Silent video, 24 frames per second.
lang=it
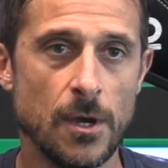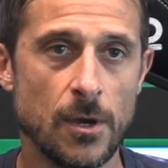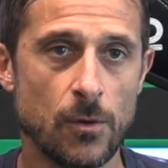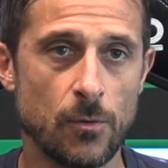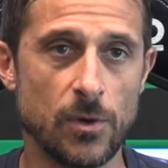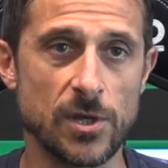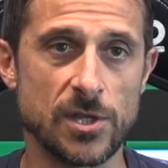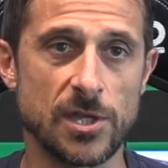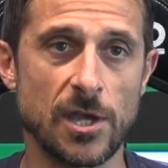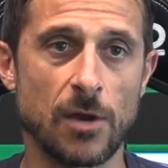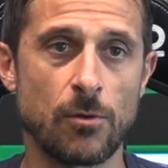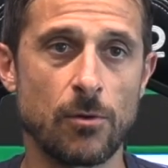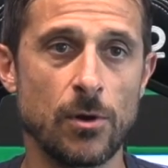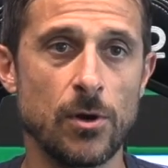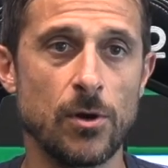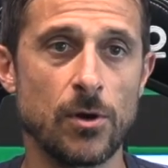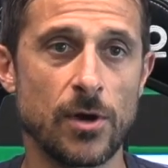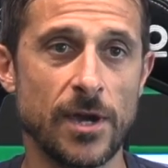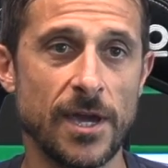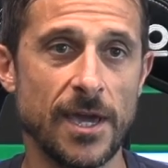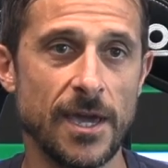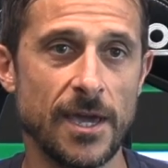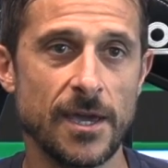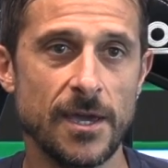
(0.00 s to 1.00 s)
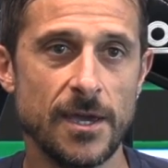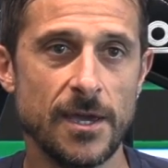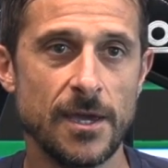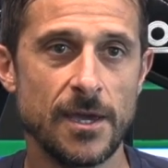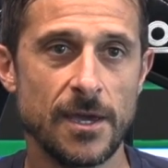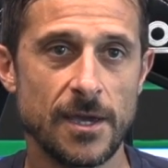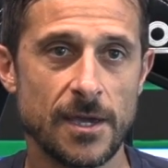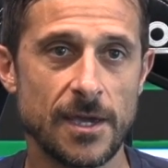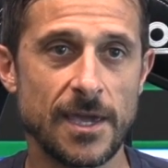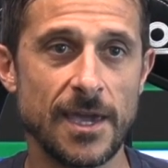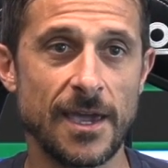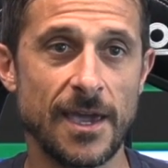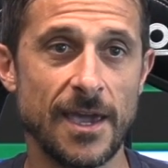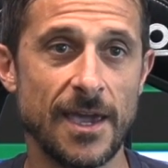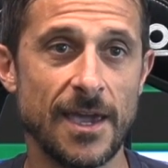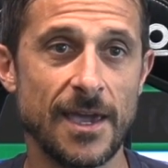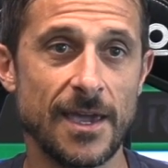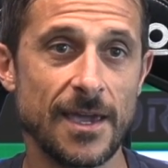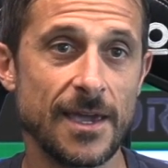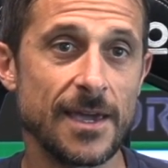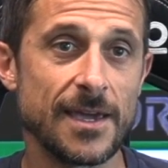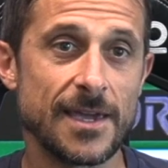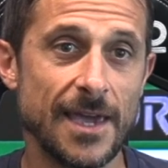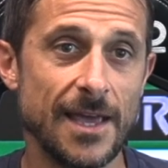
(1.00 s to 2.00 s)
questo è quello che,
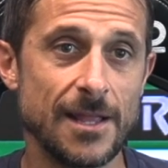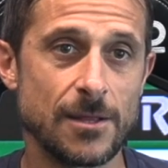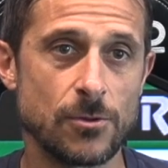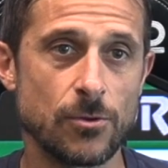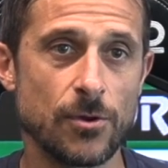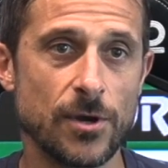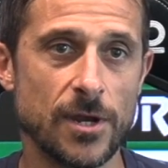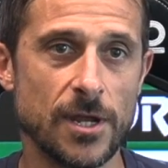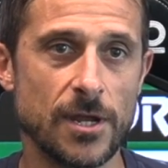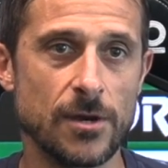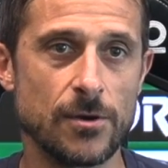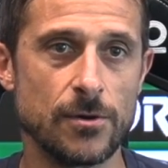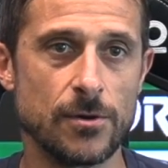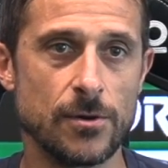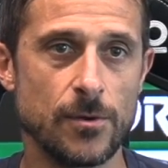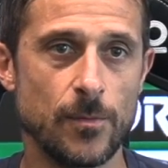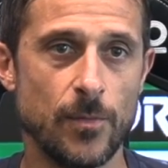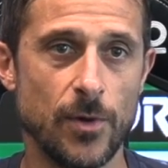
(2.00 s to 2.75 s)
che, che, è il Torino.